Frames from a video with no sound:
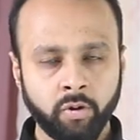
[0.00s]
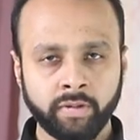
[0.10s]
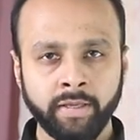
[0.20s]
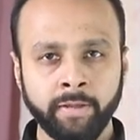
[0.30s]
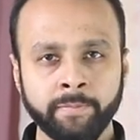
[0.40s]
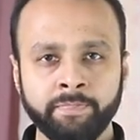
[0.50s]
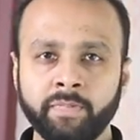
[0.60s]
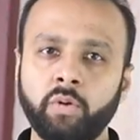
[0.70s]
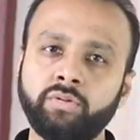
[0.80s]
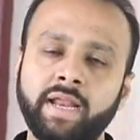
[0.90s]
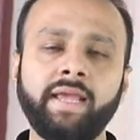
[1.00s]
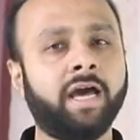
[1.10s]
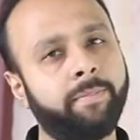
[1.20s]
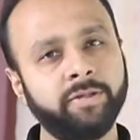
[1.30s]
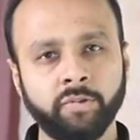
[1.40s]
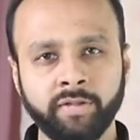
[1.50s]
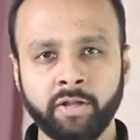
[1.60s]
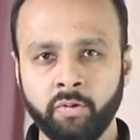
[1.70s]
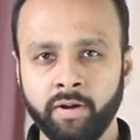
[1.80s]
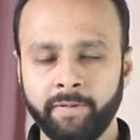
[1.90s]
होगी उतना ही घर भी सुंदर
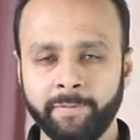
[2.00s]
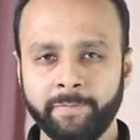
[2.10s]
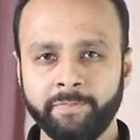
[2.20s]
होगा